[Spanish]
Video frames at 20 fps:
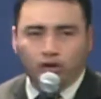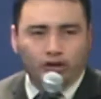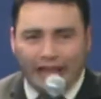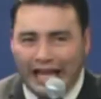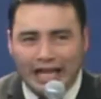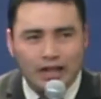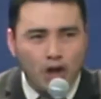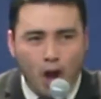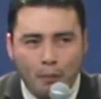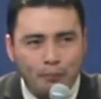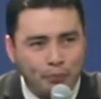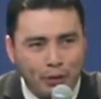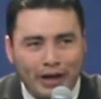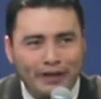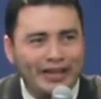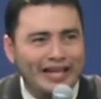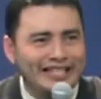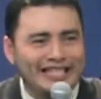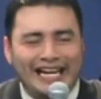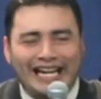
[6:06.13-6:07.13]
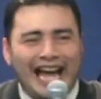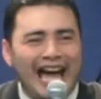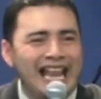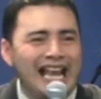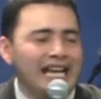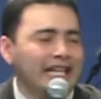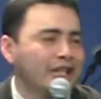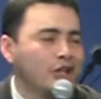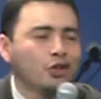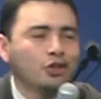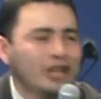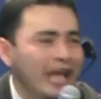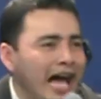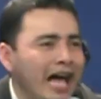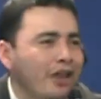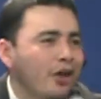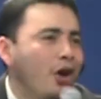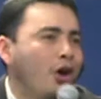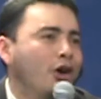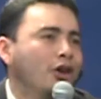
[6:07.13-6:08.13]
usted no puede llegar a ningún
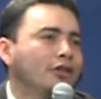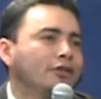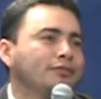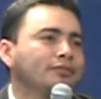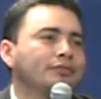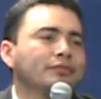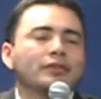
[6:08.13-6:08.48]
lado.